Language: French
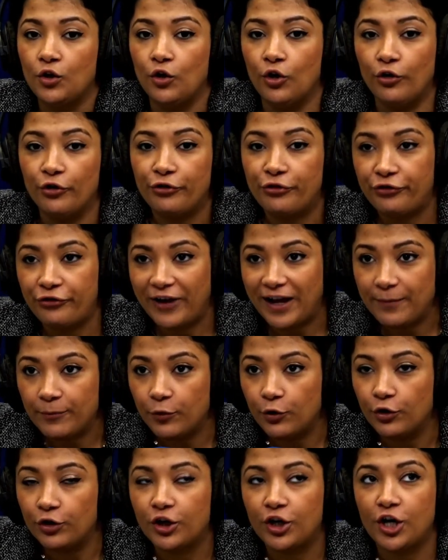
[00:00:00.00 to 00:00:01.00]
Le
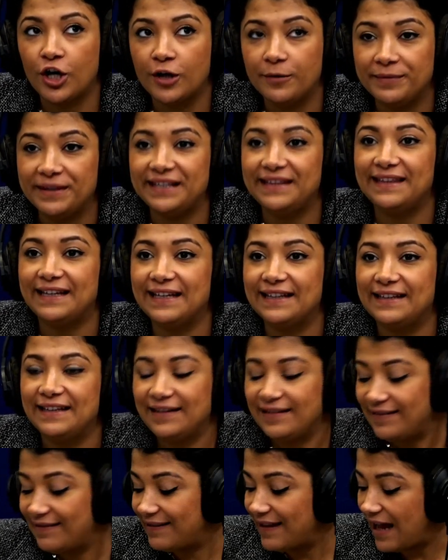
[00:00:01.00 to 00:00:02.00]
fameux comité
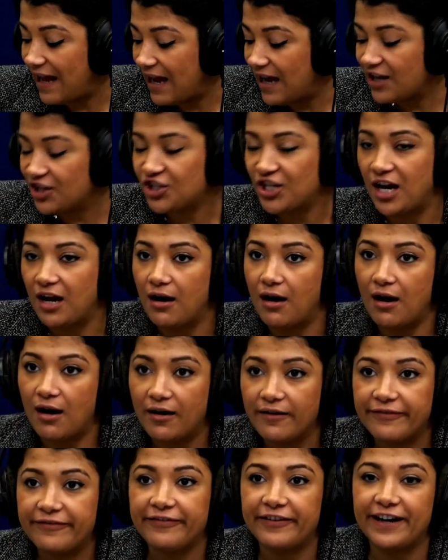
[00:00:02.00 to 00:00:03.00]
des sages a
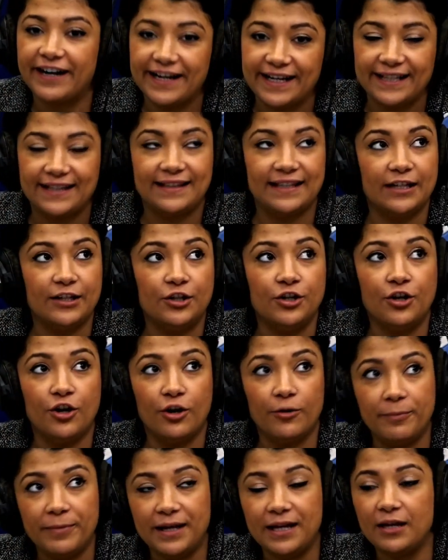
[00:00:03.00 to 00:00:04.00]
enfin été
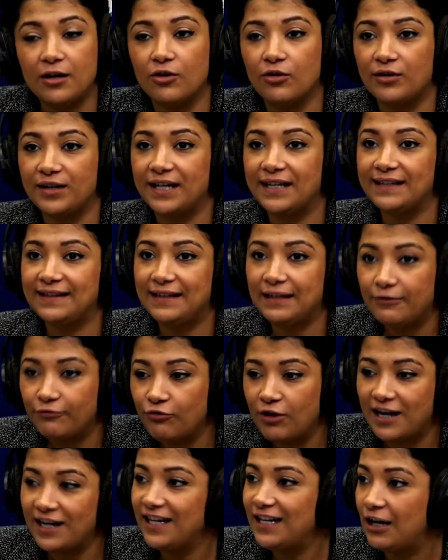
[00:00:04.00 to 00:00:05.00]
nommé. On a
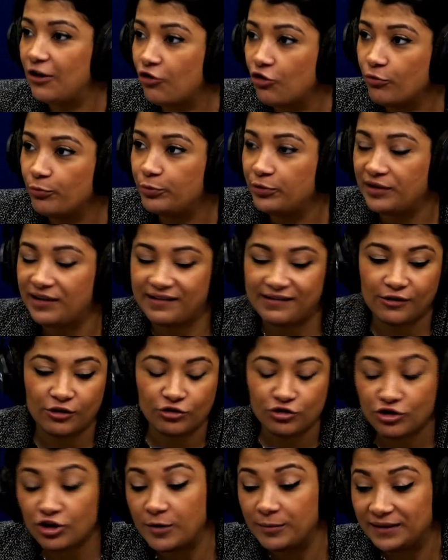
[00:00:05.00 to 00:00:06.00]
dévoilé la composition
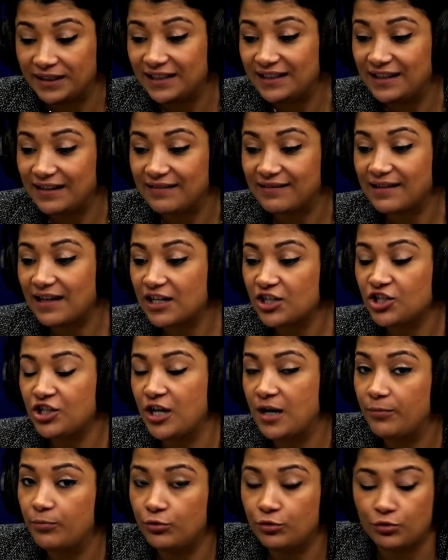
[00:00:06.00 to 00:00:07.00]
du comité des sages qui
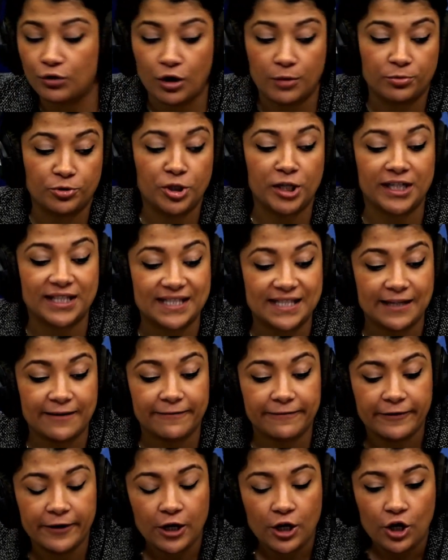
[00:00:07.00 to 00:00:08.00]
a pour objectif
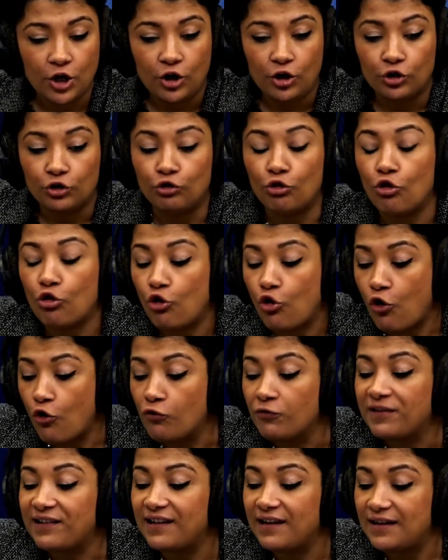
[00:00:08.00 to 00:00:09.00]
de
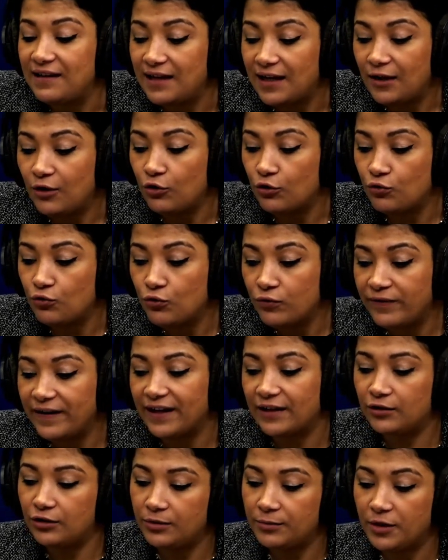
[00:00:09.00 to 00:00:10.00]
conseiller le
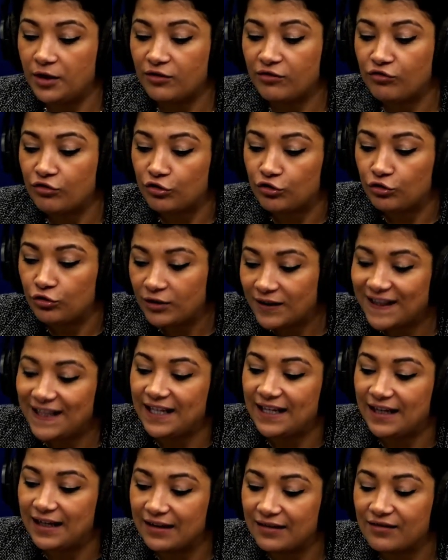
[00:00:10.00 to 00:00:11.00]
gouvernement sur toutes
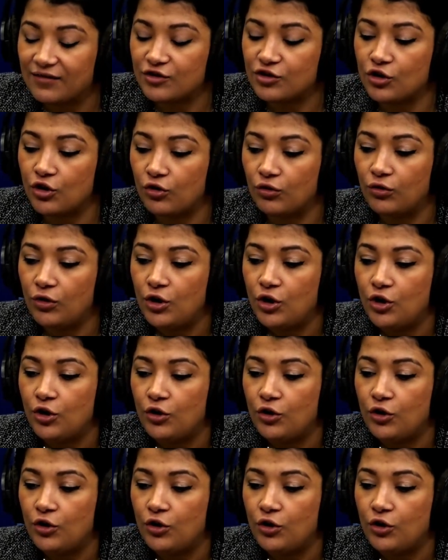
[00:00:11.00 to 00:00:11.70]
les questions